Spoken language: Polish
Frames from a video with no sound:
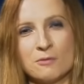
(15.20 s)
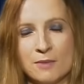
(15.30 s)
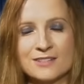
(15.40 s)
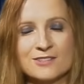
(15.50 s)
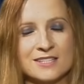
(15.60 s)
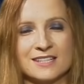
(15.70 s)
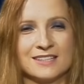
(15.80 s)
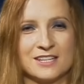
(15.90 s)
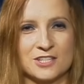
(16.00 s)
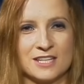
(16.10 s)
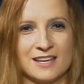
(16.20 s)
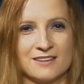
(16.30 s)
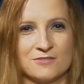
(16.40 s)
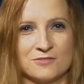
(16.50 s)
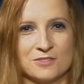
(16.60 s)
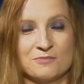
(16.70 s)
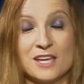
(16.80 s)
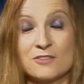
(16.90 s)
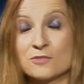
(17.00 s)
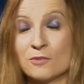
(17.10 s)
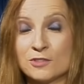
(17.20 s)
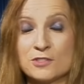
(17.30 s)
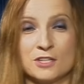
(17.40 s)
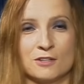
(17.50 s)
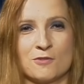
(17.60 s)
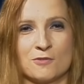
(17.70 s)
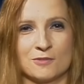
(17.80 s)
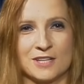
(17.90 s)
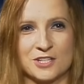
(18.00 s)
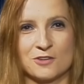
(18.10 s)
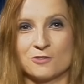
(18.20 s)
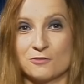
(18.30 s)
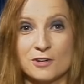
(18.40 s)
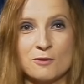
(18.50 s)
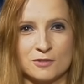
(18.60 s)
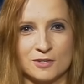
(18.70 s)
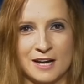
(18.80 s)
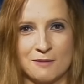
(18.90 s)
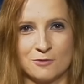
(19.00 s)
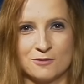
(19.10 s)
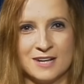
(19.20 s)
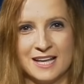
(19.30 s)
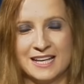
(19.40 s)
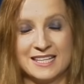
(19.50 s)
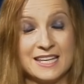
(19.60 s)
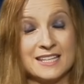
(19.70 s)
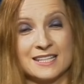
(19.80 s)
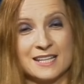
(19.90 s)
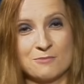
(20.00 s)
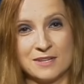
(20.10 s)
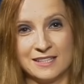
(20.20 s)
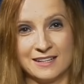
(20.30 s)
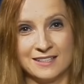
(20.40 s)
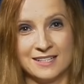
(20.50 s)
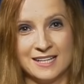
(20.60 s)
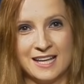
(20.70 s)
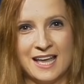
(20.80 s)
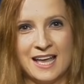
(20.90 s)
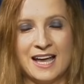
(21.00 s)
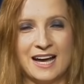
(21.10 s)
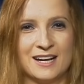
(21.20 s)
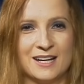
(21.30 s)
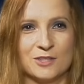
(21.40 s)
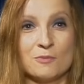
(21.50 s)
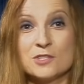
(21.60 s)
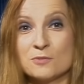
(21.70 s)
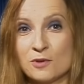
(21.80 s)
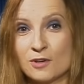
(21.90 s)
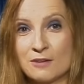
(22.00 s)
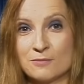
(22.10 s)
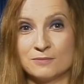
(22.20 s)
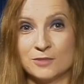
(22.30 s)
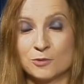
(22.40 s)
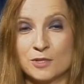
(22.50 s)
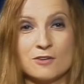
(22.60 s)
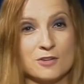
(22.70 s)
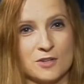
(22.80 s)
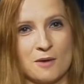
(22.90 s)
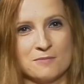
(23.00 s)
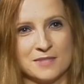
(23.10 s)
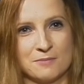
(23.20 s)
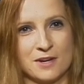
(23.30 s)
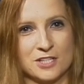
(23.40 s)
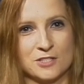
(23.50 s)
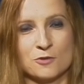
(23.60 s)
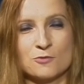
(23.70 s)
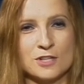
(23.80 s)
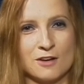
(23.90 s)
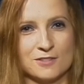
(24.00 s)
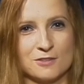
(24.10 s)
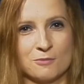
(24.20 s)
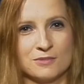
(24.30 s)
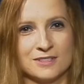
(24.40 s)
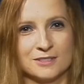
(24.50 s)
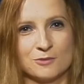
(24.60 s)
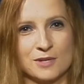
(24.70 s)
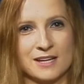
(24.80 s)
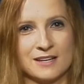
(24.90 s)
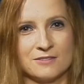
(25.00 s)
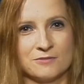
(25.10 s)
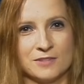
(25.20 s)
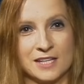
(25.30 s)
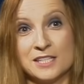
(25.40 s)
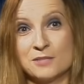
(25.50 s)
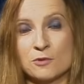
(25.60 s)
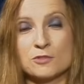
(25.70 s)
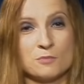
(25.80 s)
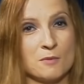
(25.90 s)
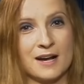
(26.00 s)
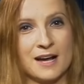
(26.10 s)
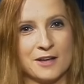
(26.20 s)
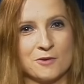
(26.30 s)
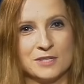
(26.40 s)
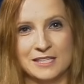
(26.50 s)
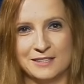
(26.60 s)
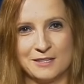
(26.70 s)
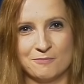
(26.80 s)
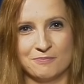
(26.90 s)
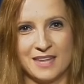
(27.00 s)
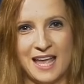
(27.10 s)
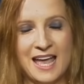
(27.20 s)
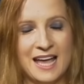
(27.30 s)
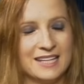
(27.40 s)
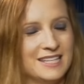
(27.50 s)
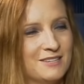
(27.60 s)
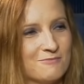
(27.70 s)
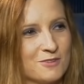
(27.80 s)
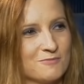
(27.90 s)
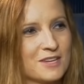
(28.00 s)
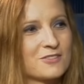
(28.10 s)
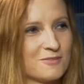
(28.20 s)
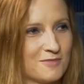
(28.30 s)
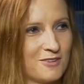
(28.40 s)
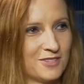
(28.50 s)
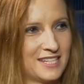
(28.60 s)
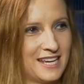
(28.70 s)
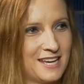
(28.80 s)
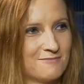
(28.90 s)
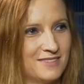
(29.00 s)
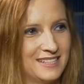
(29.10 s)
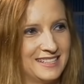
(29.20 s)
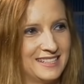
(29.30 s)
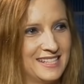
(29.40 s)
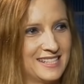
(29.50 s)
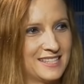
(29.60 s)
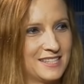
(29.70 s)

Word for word: bardzo serdecznie w pierwszym odcinku naszego nowego programu Serce na Medal. A to będzie program, do którego chciałabym zapraszać różne osoby, które w jakiś sposób pomagają innym. I moim pierwszym gościem e, jest